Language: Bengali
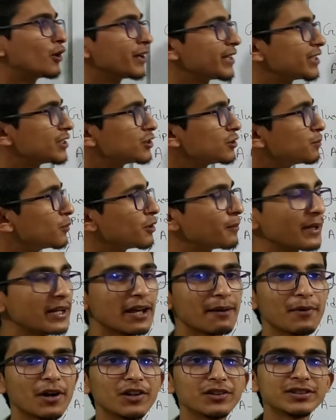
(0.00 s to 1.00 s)
বডি কিছু পরিমাণ
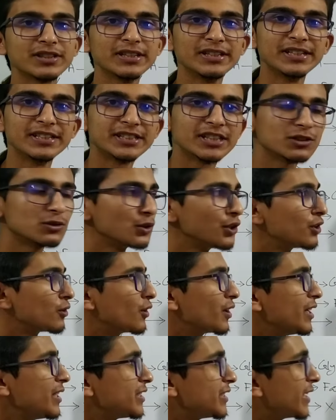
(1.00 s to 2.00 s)
অ্যামাইনো অ্যাসিড নিজে তৈরি
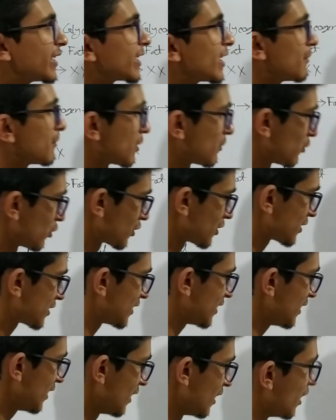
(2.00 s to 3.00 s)
করে সেটাকে আমরা বলতেছি
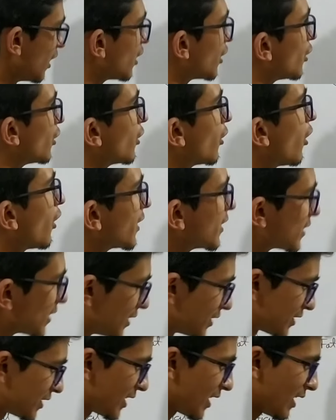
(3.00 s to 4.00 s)
নন
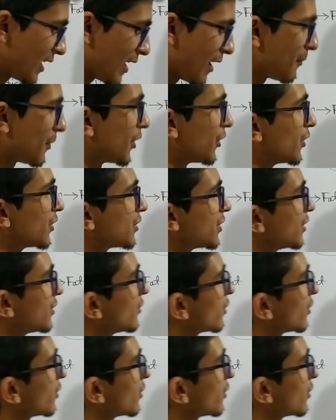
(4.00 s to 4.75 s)
এসেনশিয়াল অ্যামাইনো অ্যাসিড